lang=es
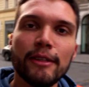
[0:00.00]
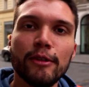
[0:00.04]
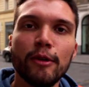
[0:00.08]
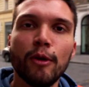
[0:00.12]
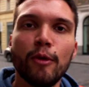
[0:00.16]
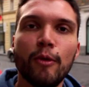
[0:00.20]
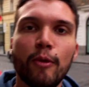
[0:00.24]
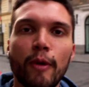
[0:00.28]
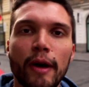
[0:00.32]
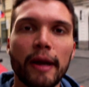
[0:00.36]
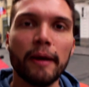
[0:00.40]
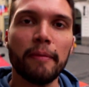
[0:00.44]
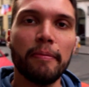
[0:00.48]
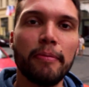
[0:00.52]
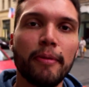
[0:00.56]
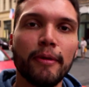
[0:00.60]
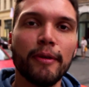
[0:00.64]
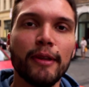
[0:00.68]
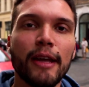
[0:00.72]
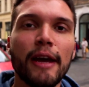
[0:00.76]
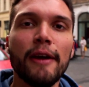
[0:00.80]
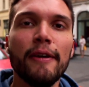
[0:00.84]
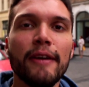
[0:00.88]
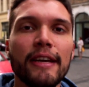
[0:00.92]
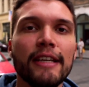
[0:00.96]
su cuerpo
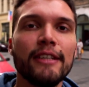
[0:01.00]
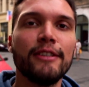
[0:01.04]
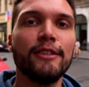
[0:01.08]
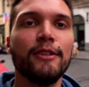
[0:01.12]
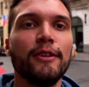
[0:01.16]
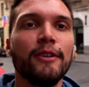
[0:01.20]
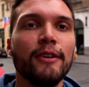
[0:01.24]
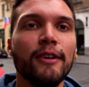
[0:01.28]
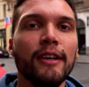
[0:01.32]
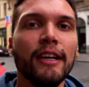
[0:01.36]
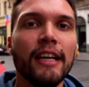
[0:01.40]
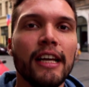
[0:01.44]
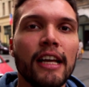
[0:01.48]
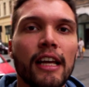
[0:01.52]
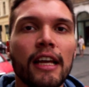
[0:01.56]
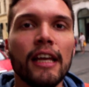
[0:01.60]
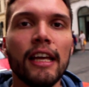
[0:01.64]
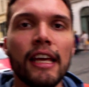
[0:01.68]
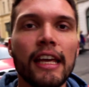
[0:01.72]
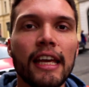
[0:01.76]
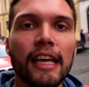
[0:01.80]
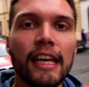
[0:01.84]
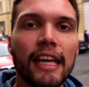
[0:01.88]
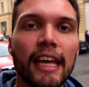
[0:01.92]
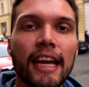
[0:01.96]
de bicho
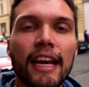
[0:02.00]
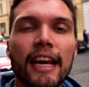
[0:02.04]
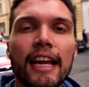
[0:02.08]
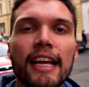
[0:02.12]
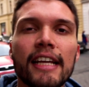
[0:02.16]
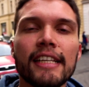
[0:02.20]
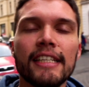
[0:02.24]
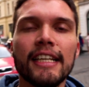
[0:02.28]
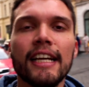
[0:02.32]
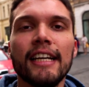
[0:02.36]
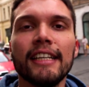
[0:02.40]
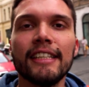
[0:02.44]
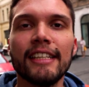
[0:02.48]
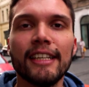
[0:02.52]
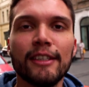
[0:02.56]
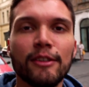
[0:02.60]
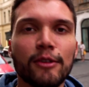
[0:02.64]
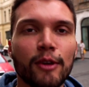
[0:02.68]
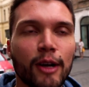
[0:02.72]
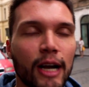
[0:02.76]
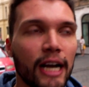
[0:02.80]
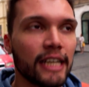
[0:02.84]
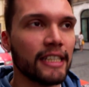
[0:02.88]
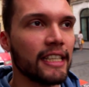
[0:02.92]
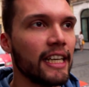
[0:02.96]
y en esas, en
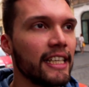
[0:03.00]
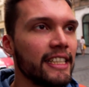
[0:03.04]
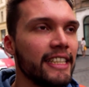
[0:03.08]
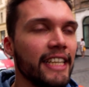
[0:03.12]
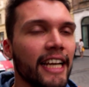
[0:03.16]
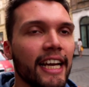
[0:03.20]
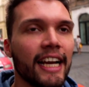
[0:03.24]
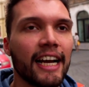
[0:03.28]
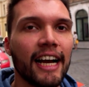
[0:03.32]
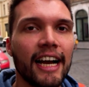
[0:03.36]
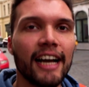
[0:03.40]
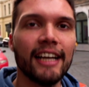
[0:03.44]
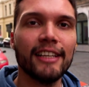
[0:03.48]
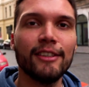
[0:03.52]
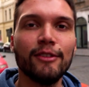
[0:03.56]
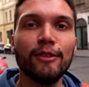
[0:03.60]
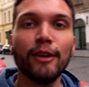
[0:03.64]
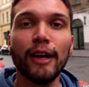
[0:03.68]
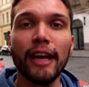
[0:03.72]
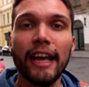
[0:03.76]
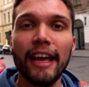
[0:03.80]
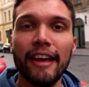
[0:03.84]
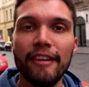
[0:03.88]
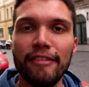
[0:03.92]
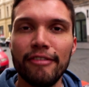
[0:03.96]
su casa llega su
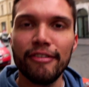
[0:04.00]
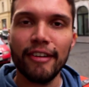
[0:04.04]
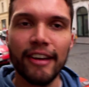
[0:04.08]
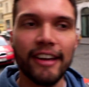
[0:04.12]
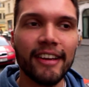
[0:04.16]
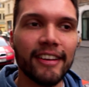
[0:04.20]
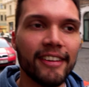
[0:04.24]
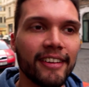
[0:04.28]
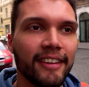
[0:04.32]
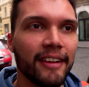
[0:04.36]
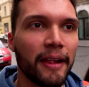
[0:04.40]
jefe